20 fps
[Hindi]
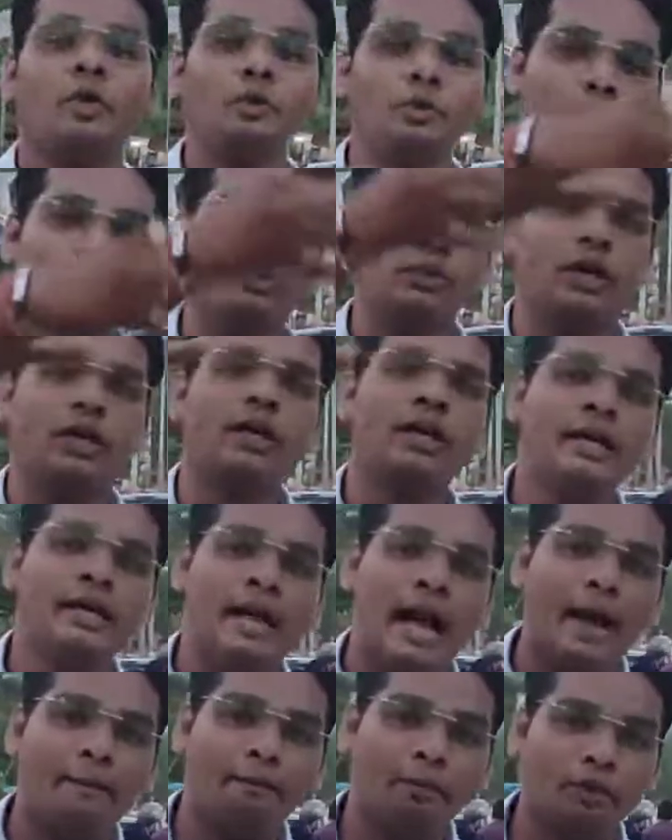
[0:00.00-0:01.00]
हैं घूम घूम कर
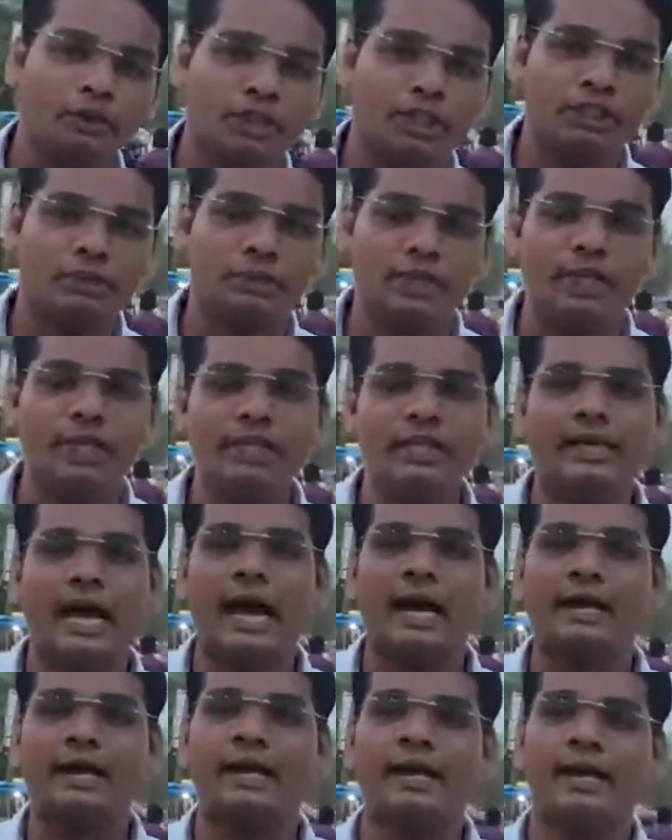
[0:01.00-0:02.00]
आपको तस्वीरें
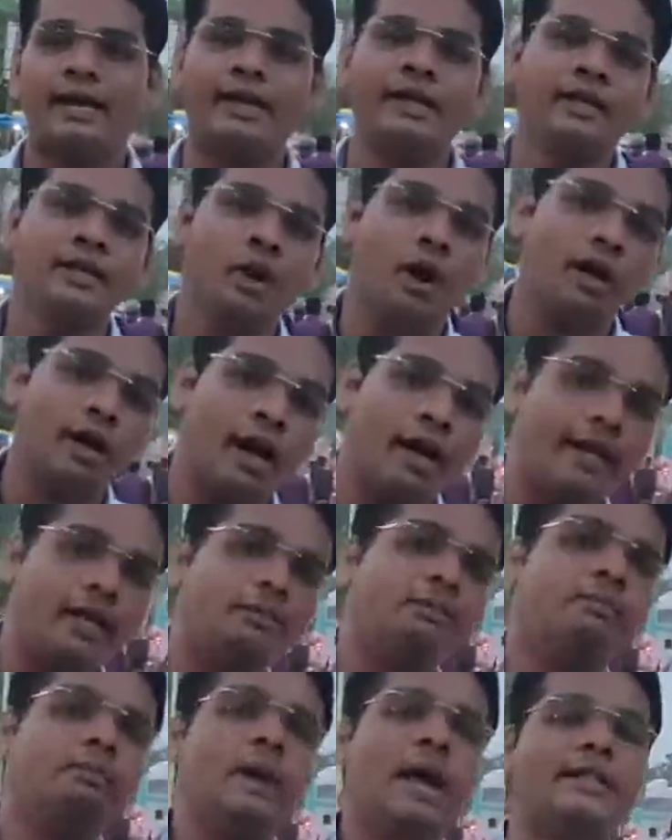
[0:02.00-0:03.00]
दिखा रहे हैं और
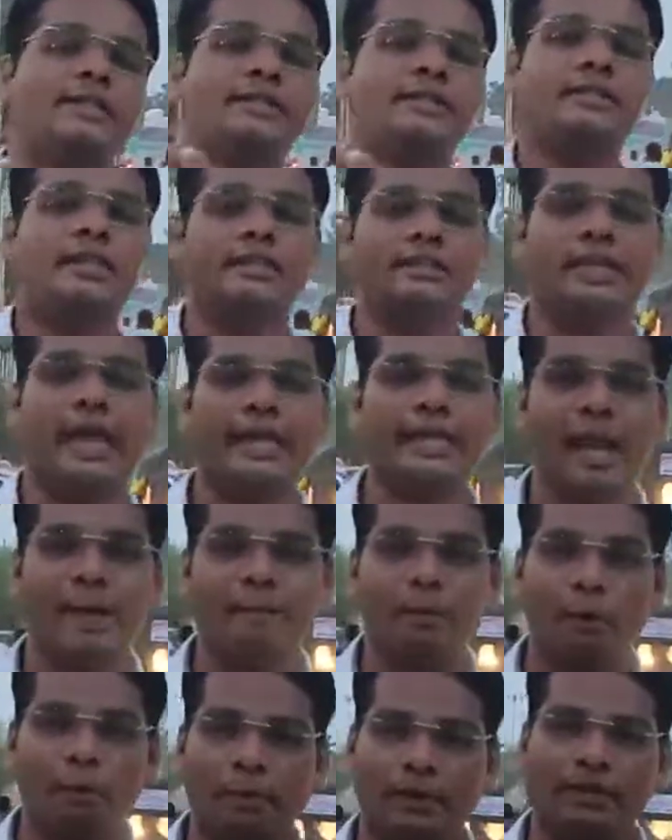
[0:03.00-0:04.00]
हर एक बात सच्चाई
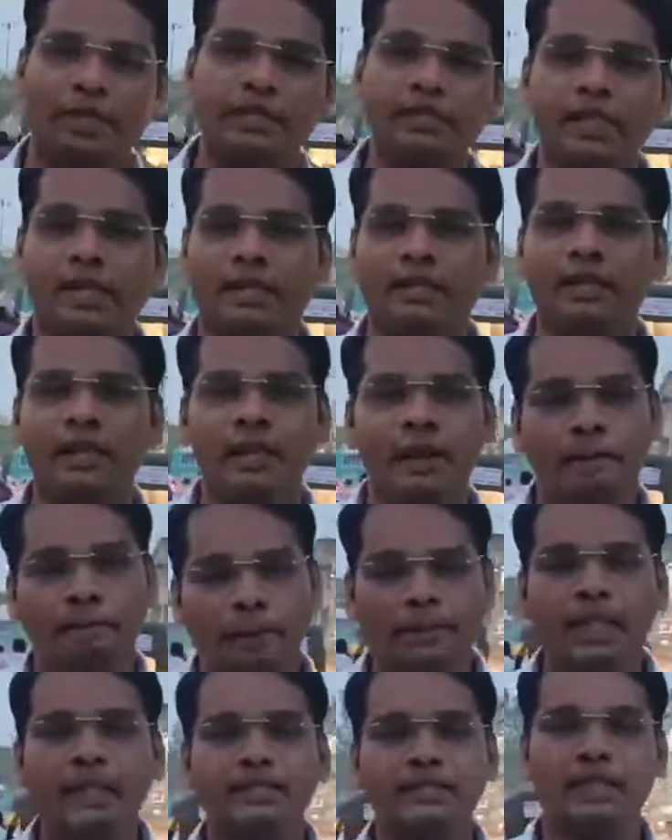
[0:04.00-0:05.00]
आपको पता ही चल
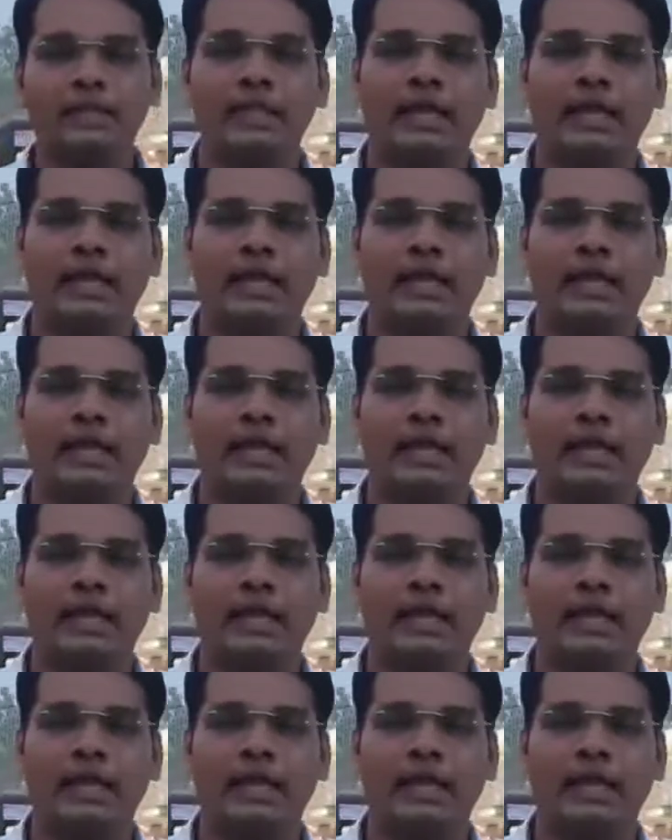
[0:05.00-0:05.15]
पता